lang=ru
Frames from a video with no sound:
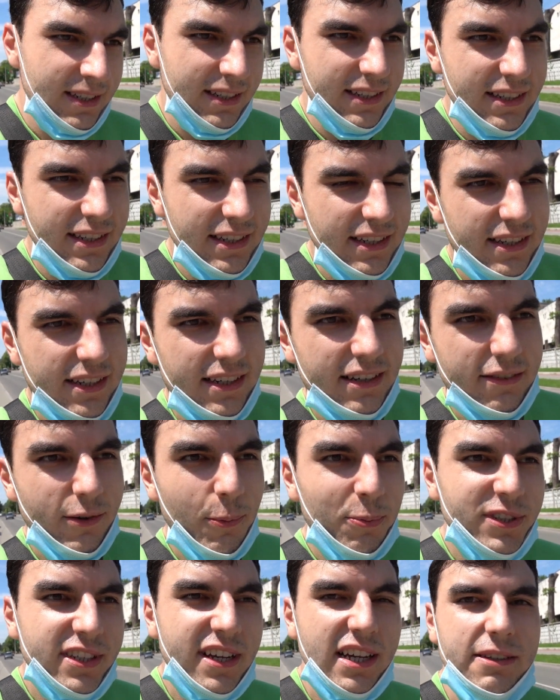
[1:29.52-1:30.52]
э,
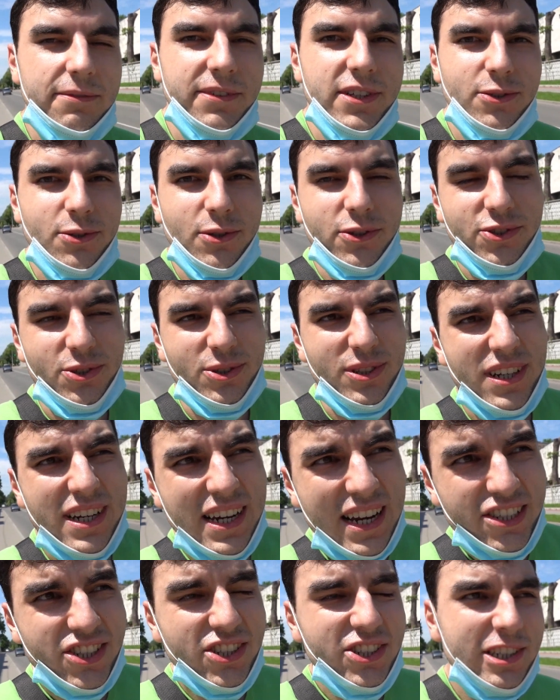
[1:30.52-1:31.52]
выпускать видео чуть
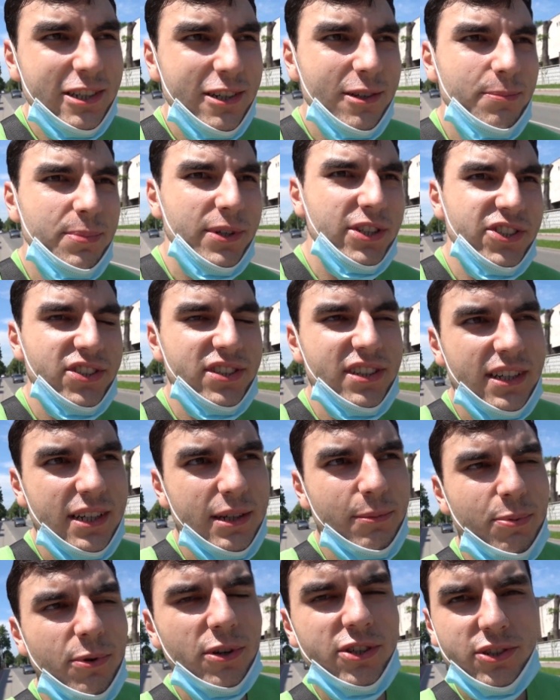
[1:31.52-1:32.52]
реже, чем обычно,
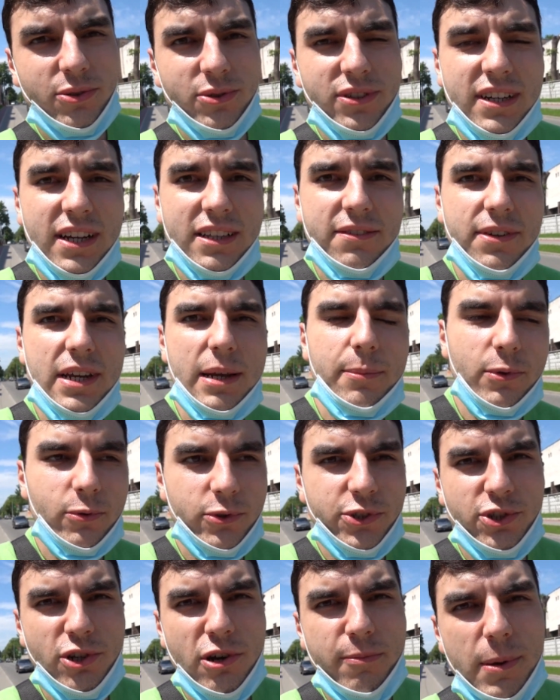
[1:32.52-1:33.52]
и больше уделять время
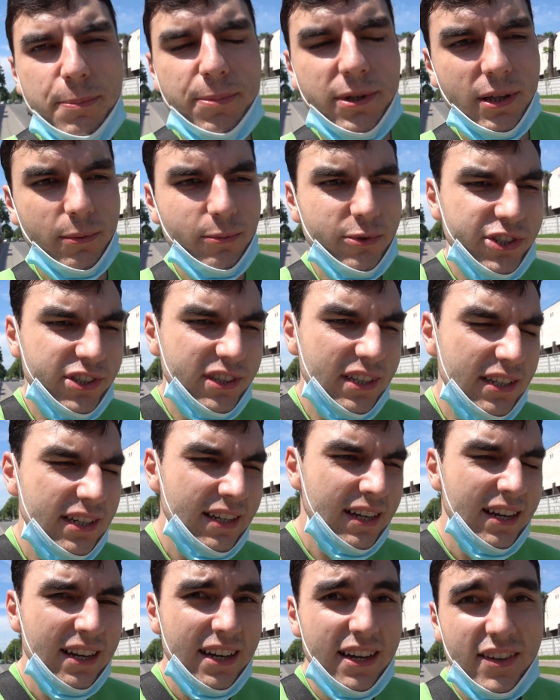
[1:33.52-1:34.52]
учебе, потому что
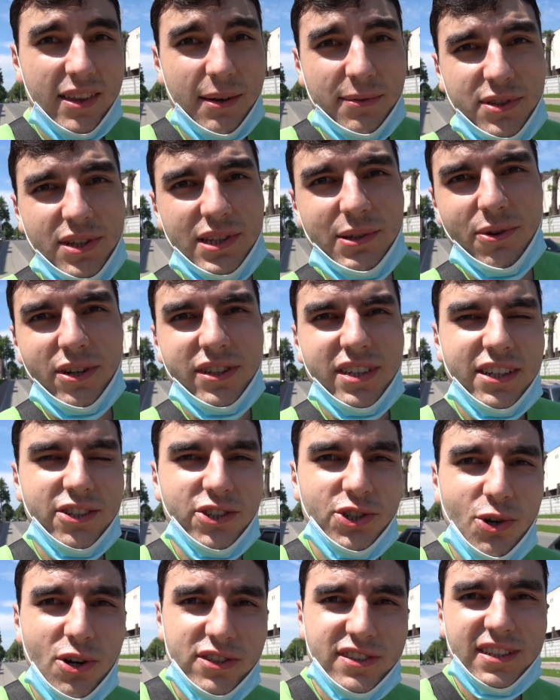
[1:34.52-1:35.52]
там все
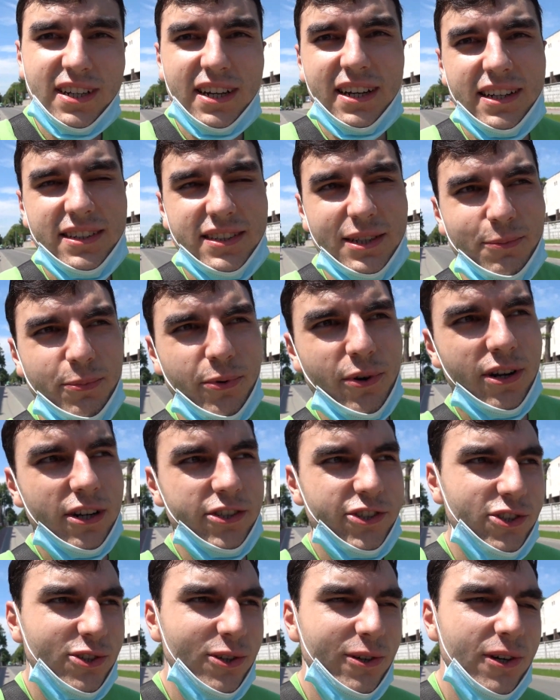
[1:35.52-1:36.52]
довольно-таки жестко, тем
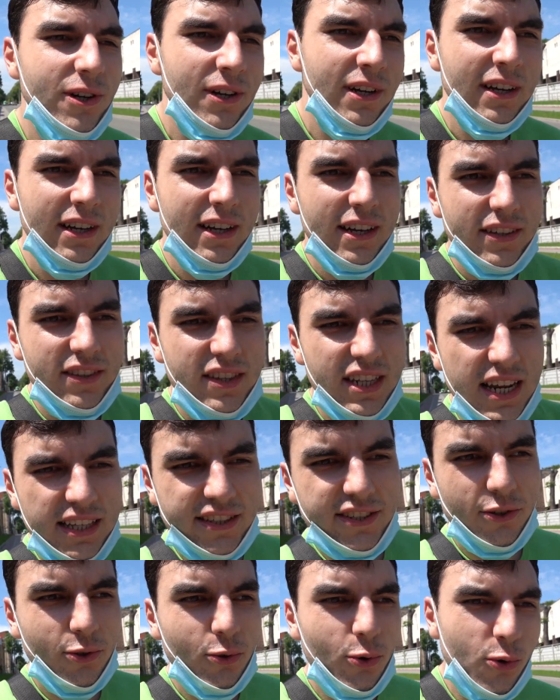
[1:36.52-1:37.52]
более, что
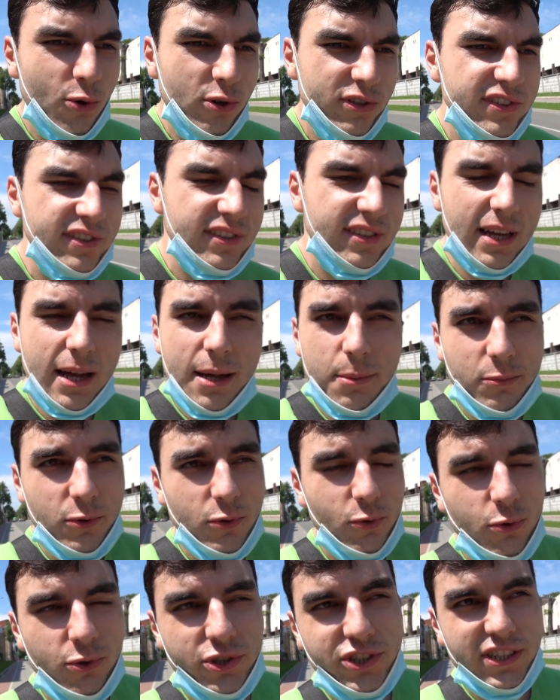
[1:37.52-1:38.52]
третий курс,
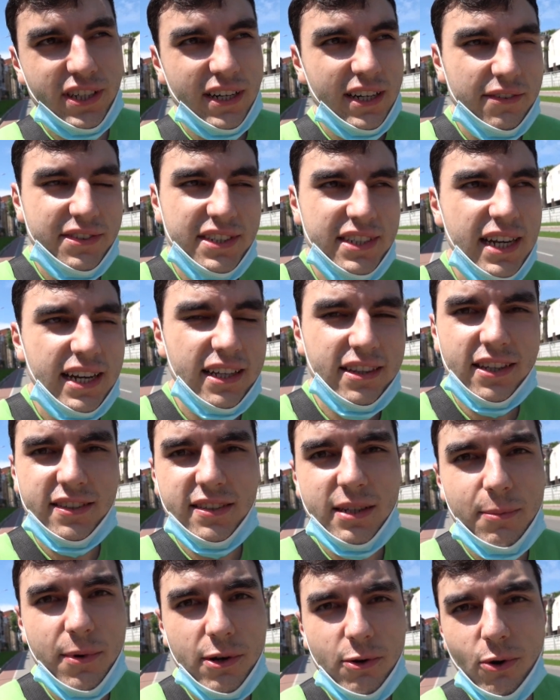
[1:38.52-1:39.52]
там куча всей этой
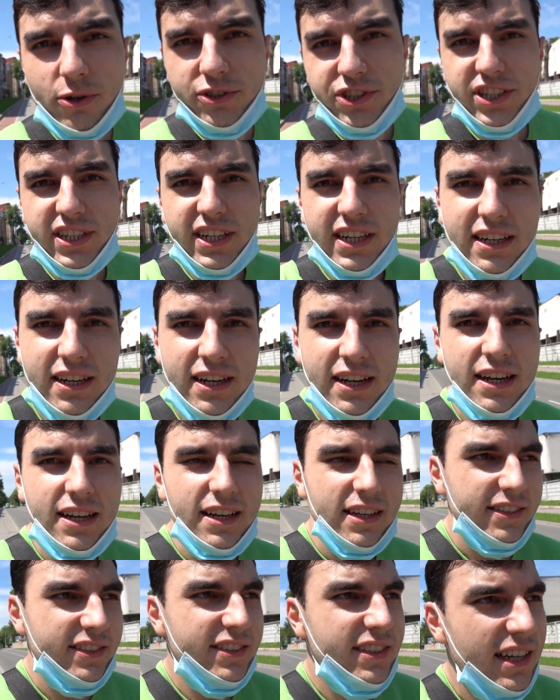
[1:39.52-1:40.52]
заморочки,
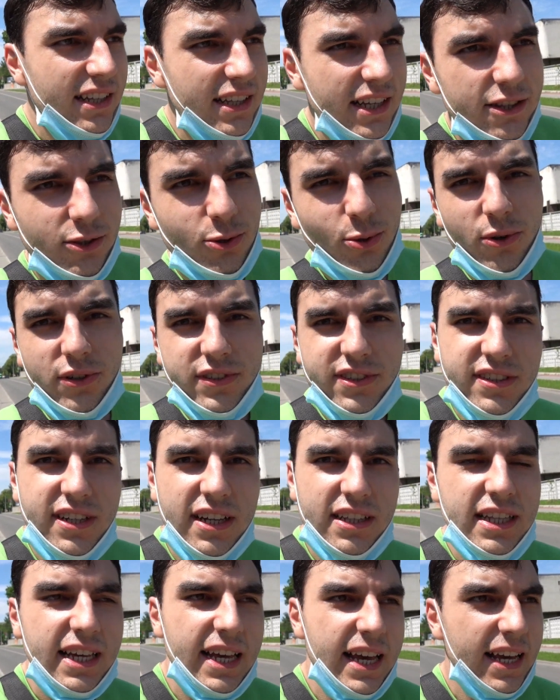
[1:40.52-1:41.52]
сделай то,
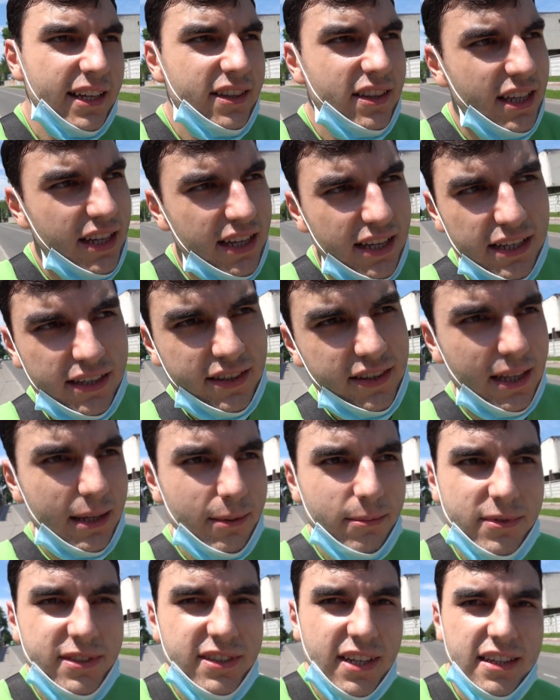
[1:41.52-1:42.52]
сделай это,
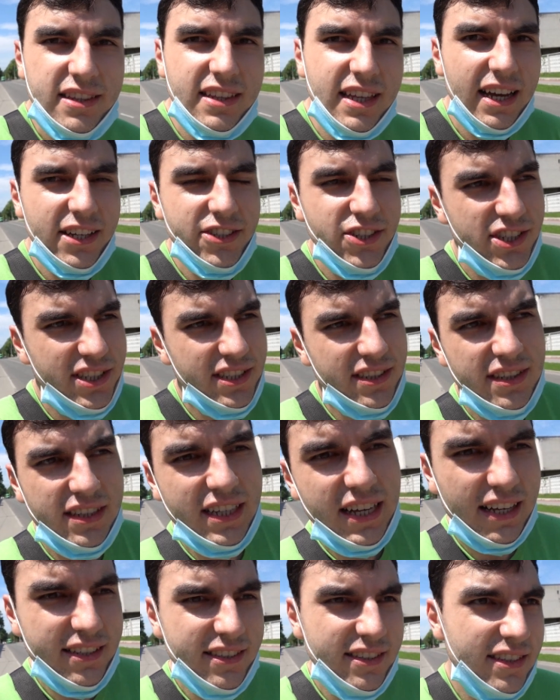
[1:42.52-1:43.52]
там задачи,
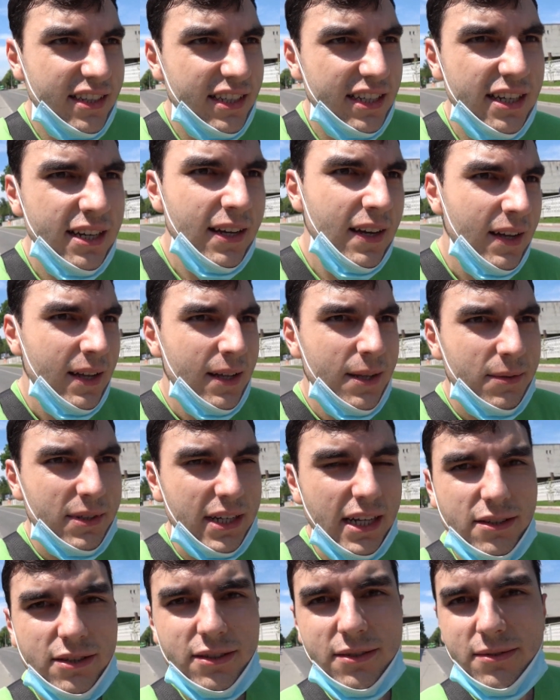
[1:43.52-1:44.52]
тесты. Ну, курсовая кон...